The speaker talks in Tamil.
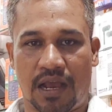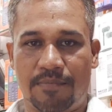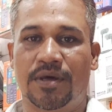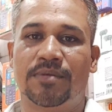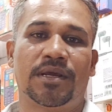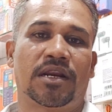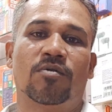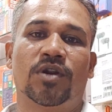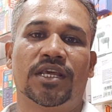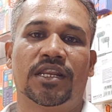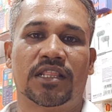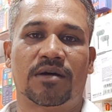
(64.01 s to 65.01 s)
ஐம்பது பேர்
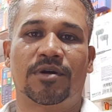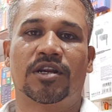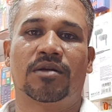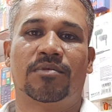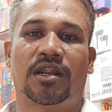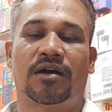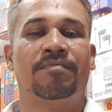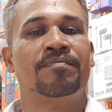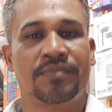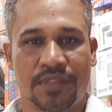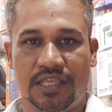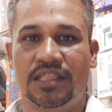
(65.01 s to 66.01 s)
கவுண்டிங் இருந்தால் மட்டும் என்ன பண்ணலாம்
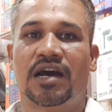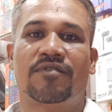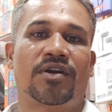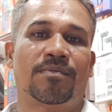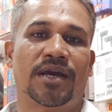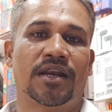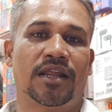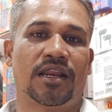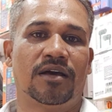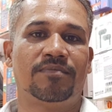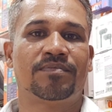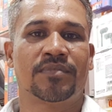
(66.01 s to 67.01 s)
இந்த ஆஃபரை
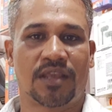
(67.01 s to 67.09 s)
பயனடையலாம்